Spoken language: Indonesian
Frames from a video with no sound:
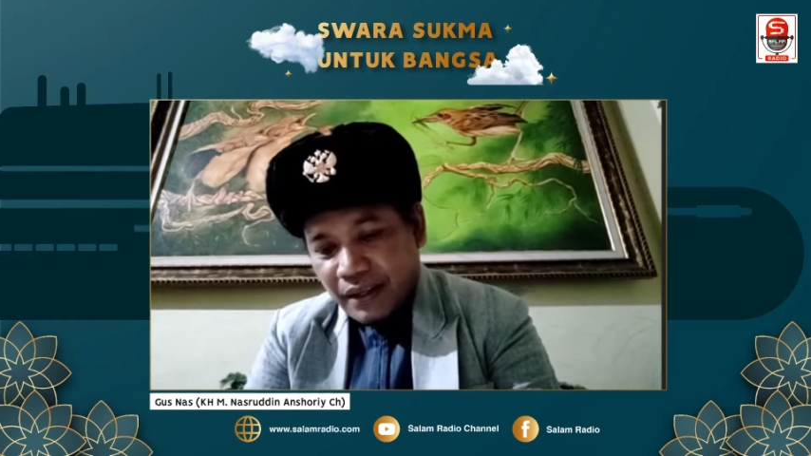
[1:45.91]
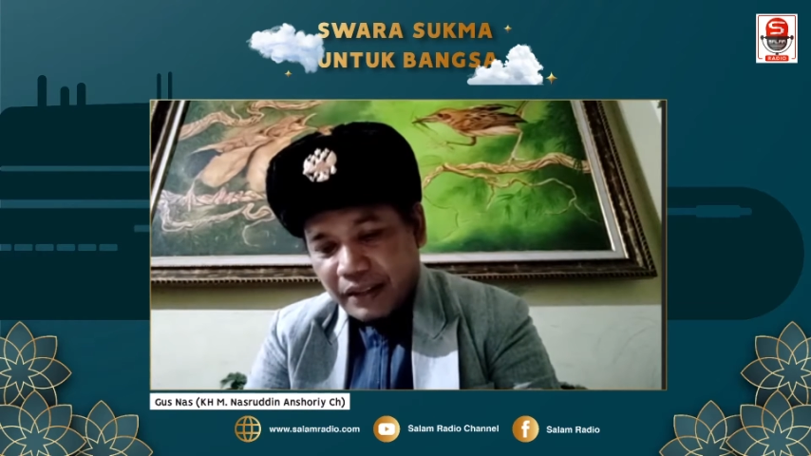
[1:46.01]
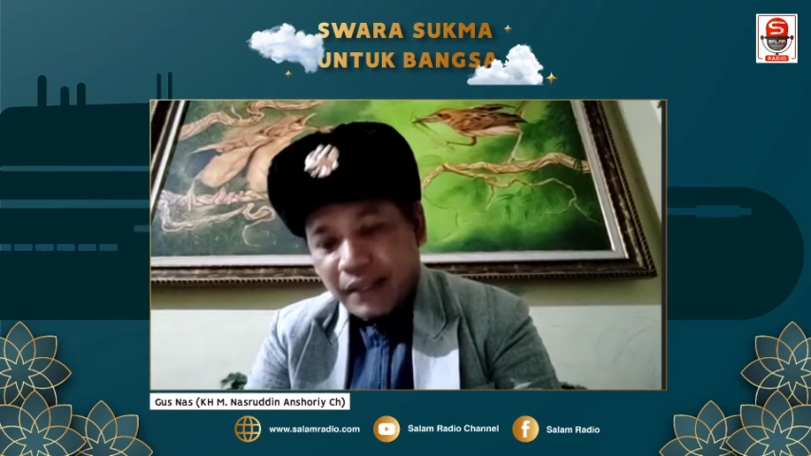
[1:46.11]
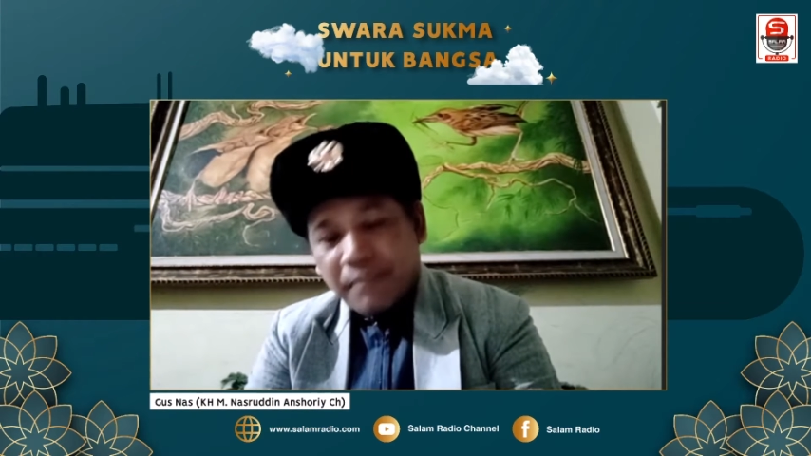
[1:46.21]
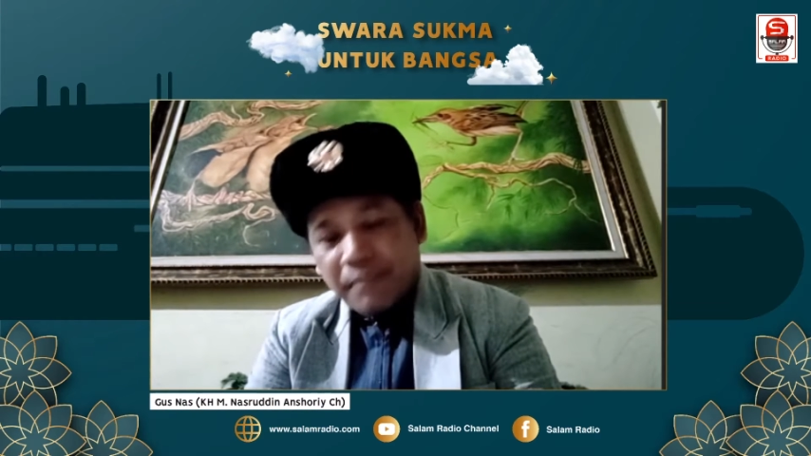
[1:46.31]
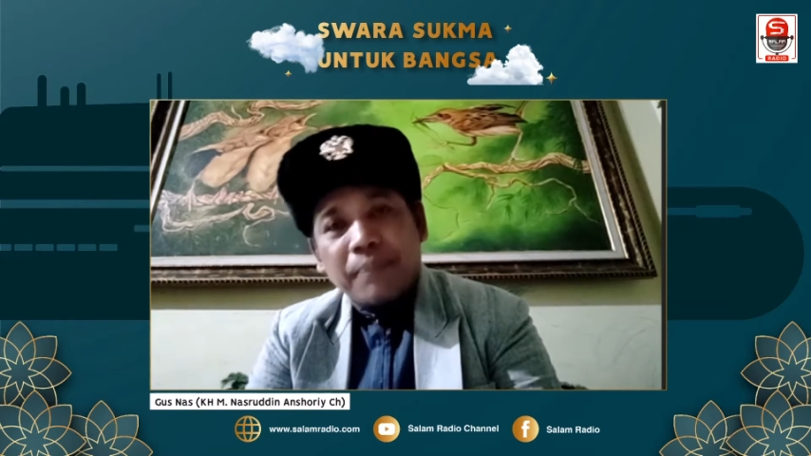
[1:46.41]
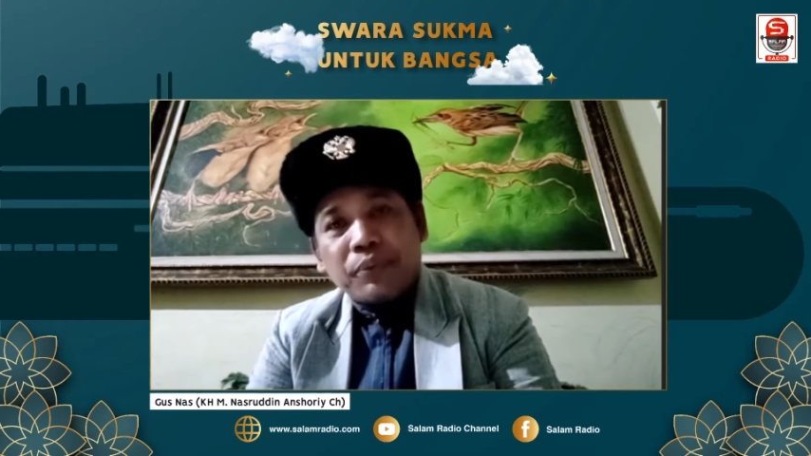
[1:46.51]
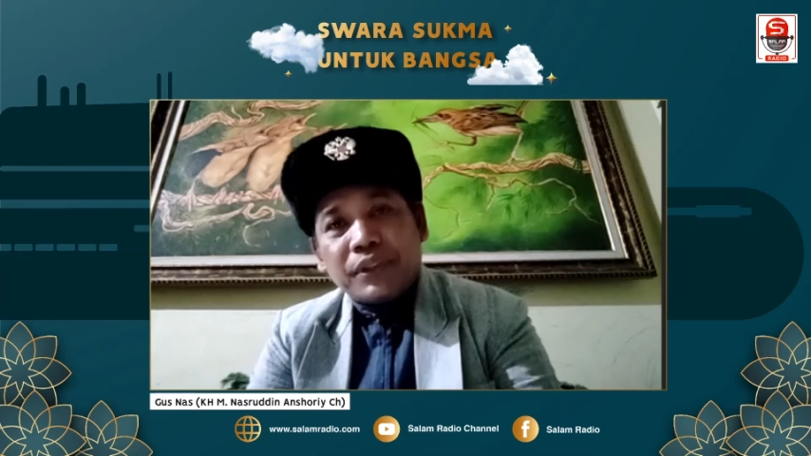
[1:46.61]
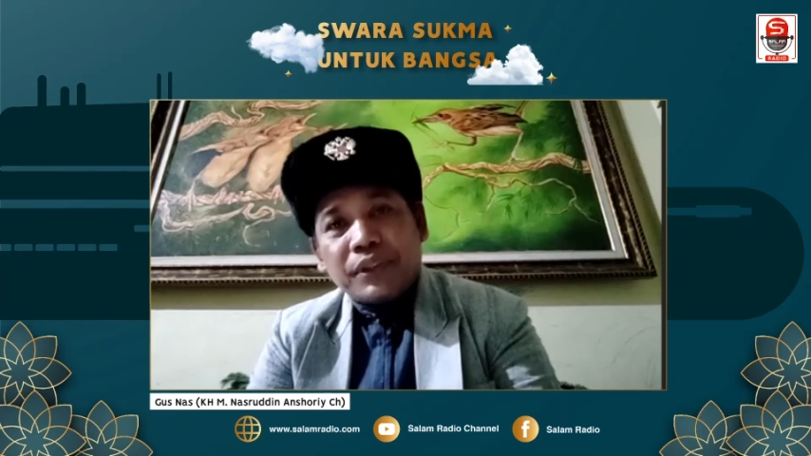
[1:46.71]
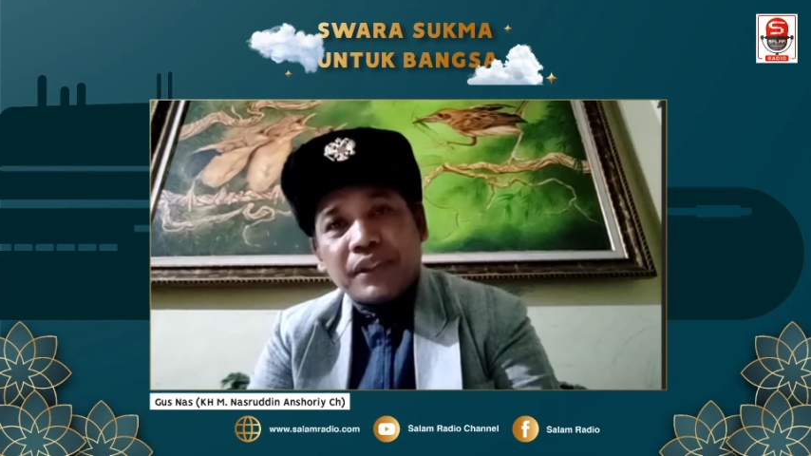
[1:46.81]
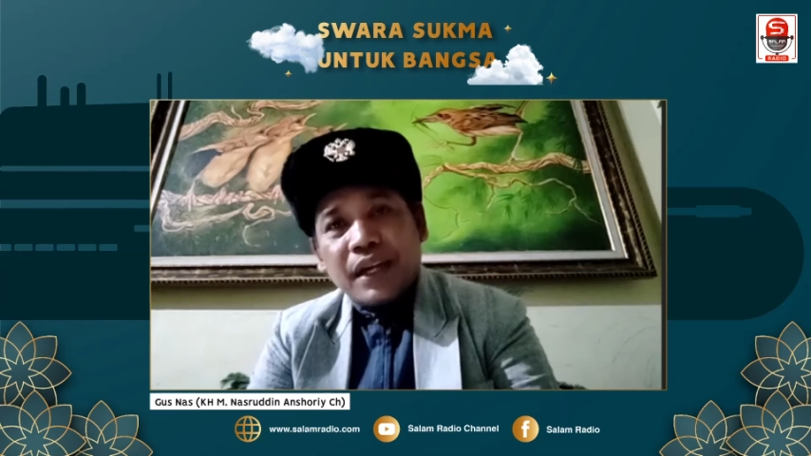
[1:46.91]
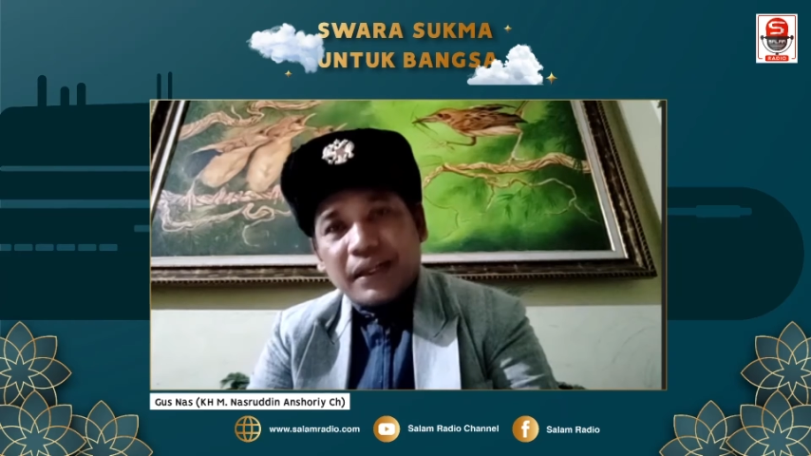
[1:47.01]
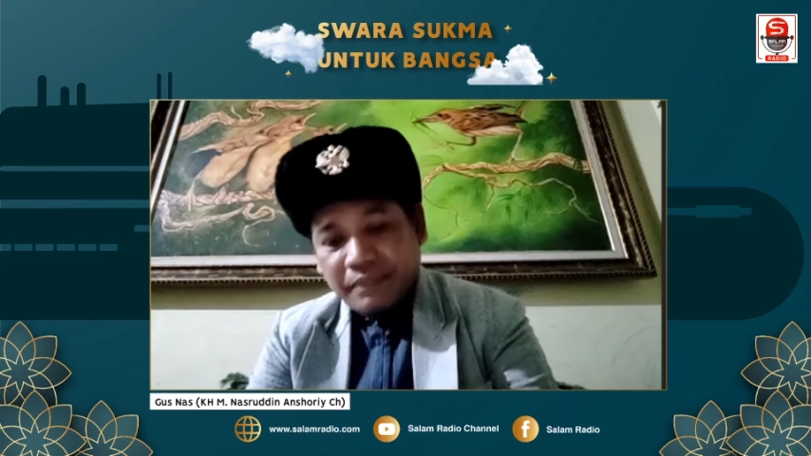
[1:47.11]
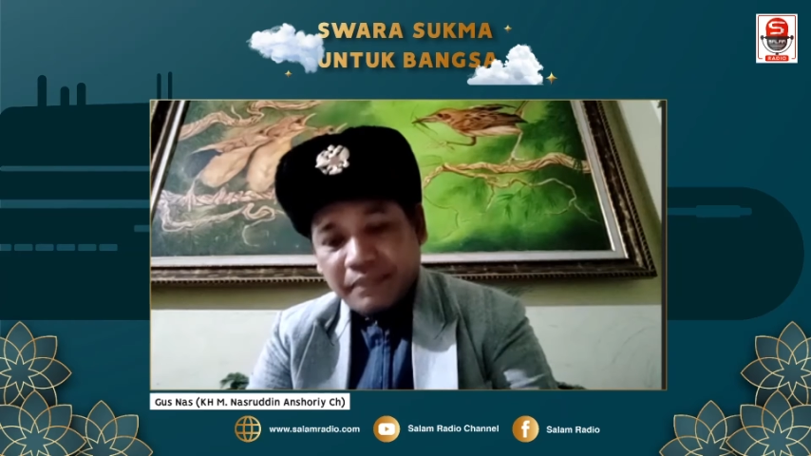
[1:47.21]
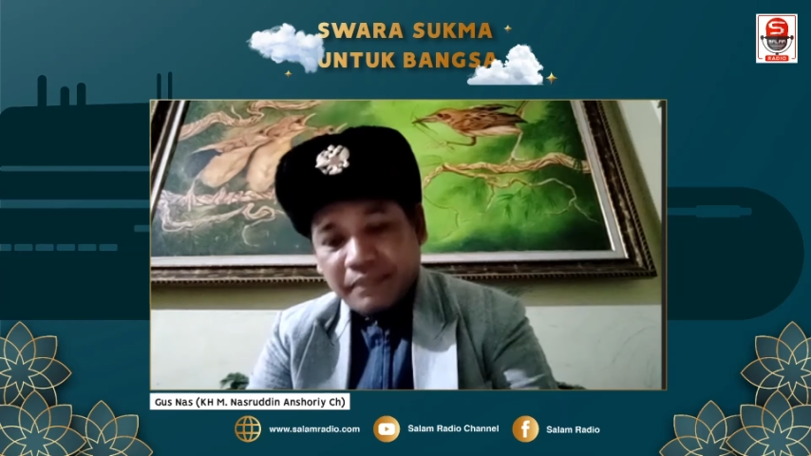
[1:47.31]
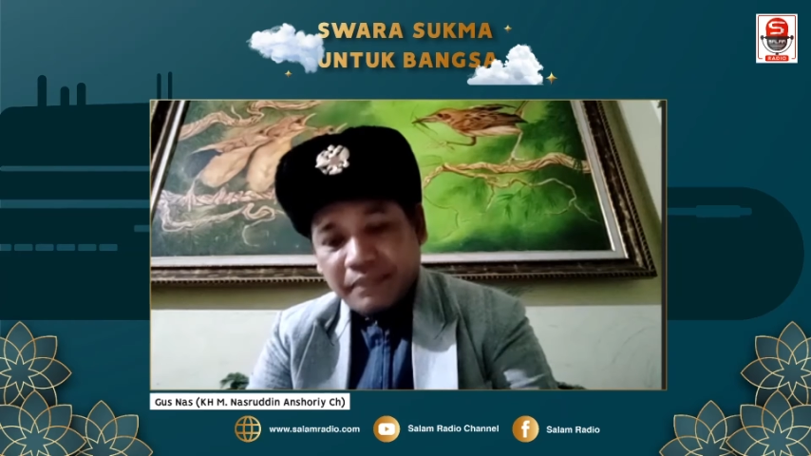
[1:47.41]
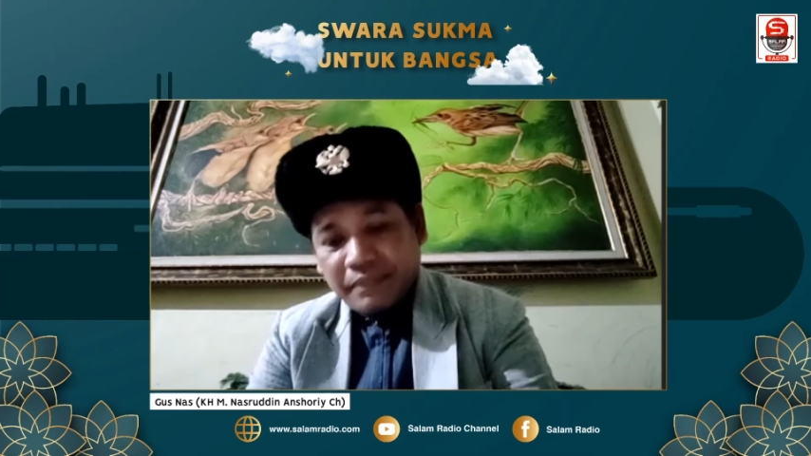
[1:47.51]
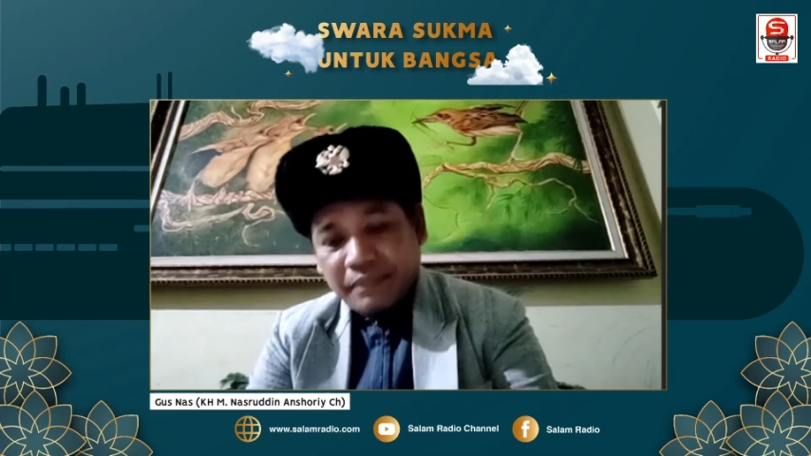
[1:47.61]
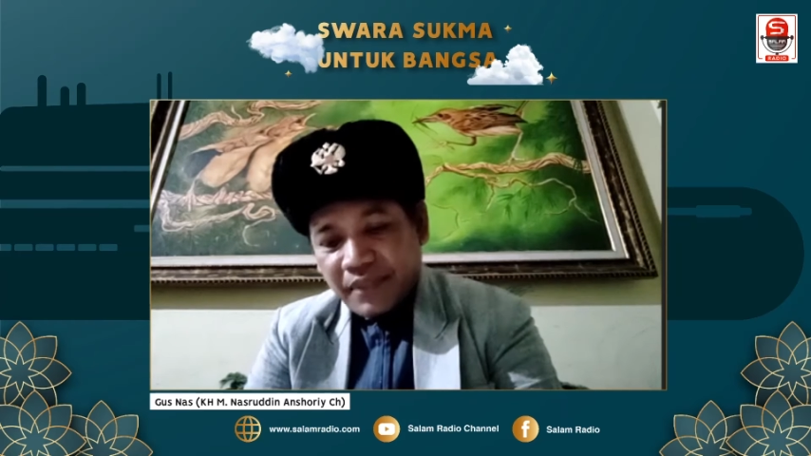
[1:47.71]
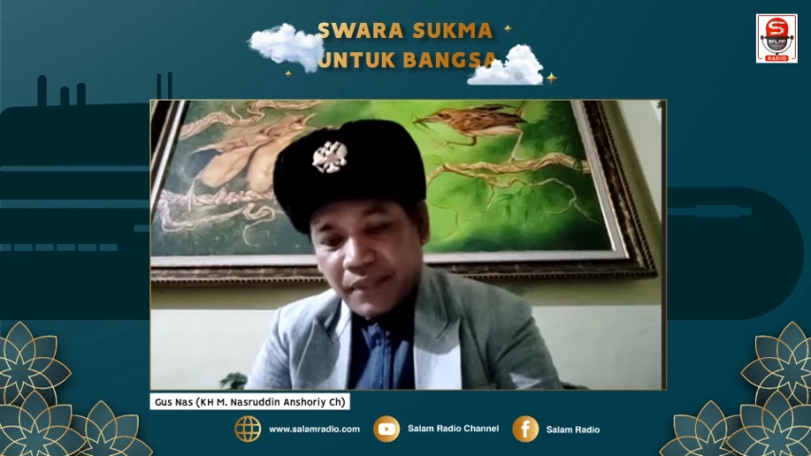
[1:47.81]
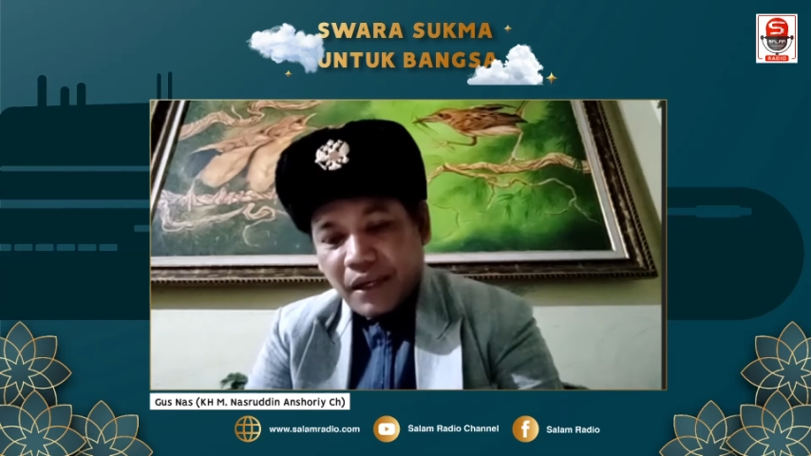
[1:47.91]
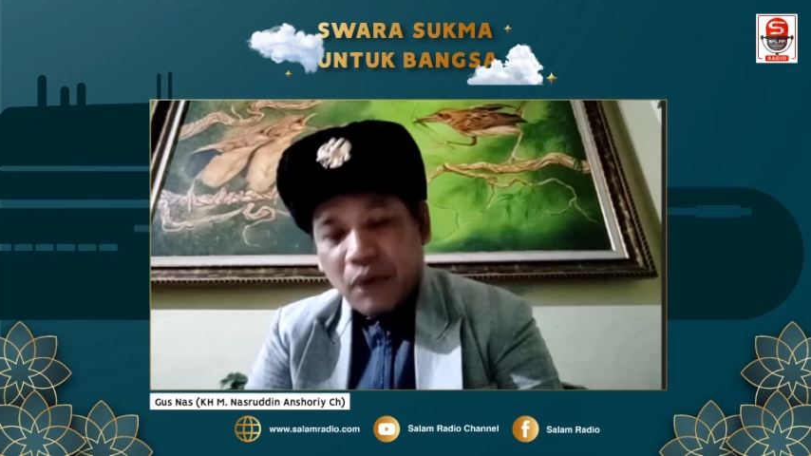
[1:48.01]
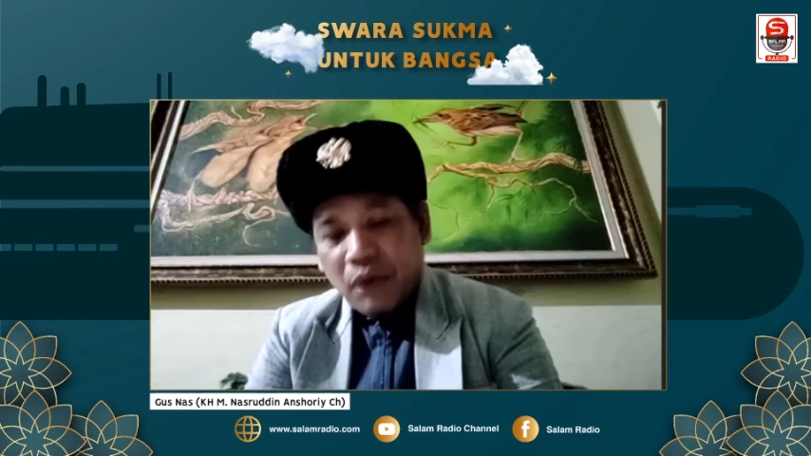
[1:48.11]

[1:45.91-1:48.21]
di lembah pujian kepada